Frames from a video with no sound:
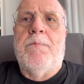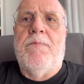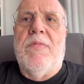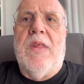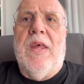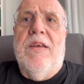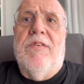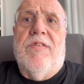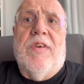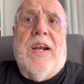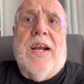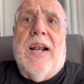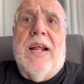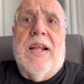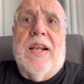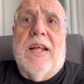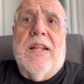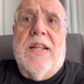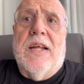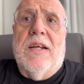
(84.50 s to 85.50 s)
Es un gran
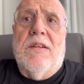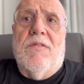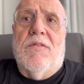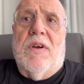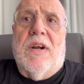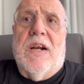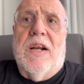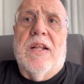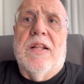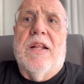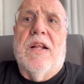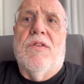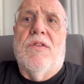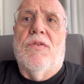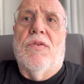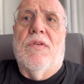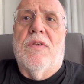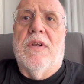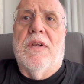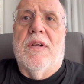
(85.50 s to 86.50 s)
arquitecto, gran
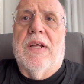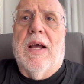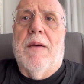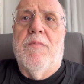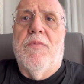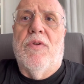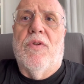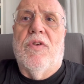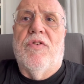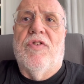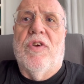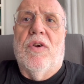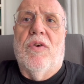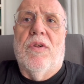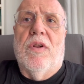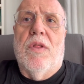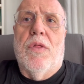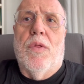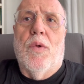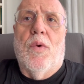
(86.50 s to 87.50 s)
arquitecto del cambio de
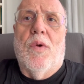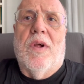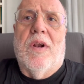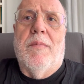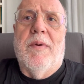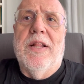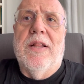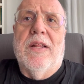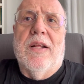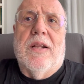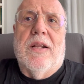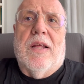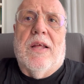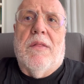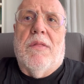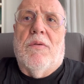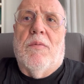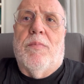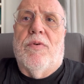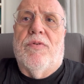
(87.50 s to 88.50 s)
siglo del 19 al 20, el que
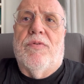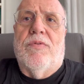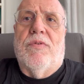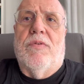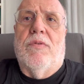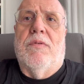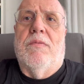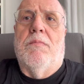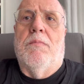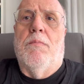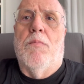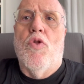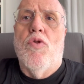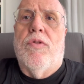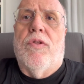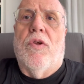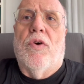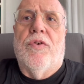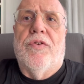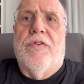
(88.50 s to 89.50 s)
hizo pues
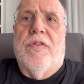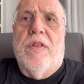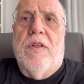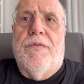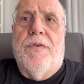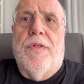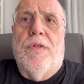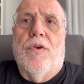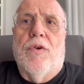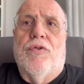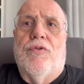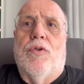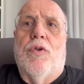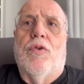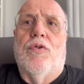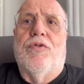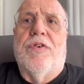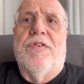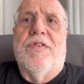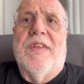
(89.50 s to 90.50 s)
montones de edificios,
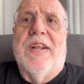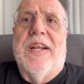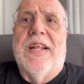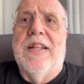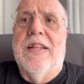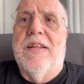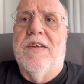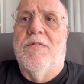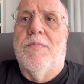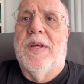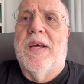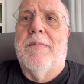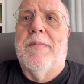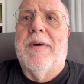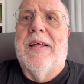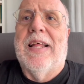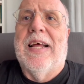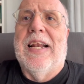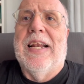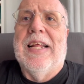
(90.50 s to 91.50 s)
todos excelentes, vía
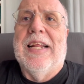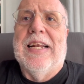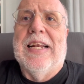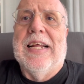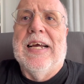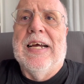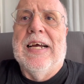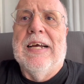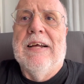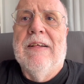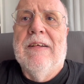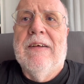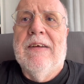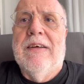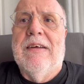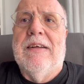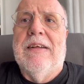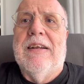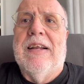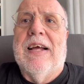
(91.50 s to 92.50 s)
Madalena,
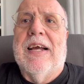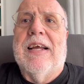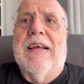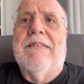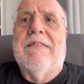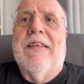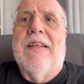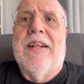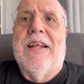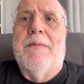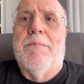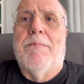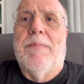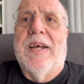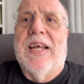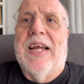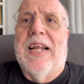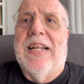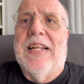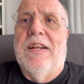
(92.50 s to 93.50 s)
eh, la Casa de León
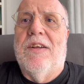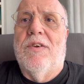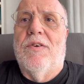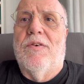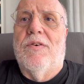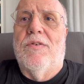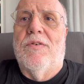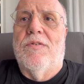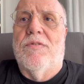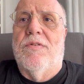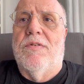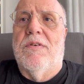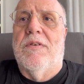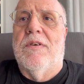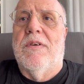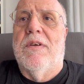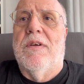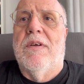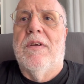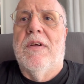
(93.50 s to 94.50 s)
Payarinos,
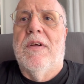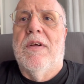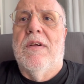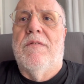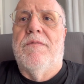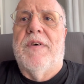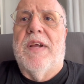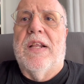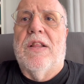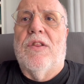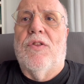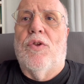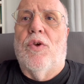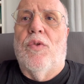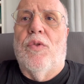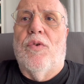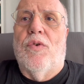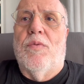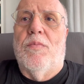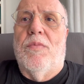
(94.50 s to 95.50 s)
el
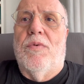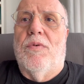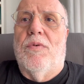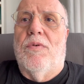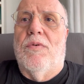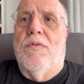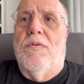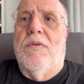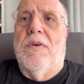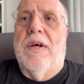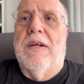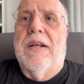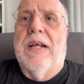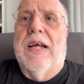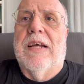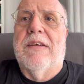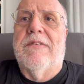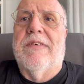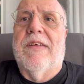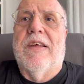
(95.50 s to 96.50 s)
Fartódromo, la
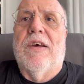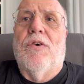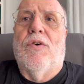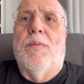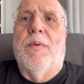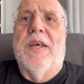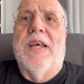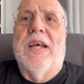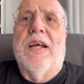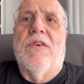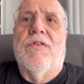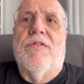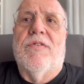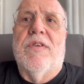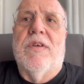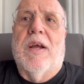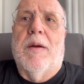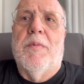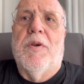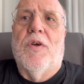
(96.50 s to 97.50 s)
Casa de Jovianos
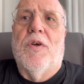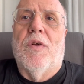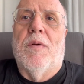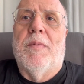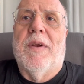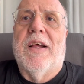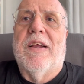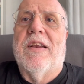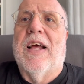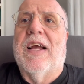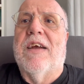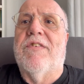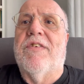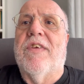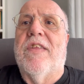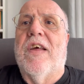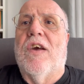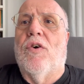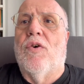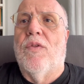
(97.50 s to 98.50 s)
de Camino de Blas, la
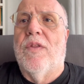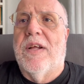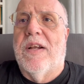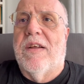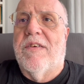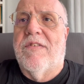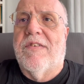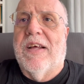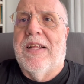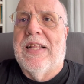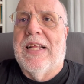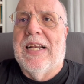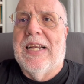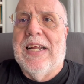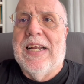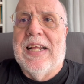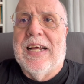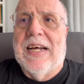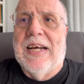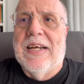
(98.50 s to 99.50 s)
Casa de Conde de la
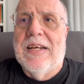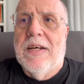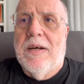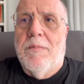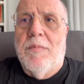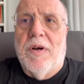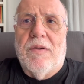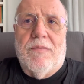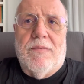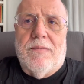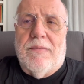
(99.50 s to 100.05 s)
Escandalera, bueno,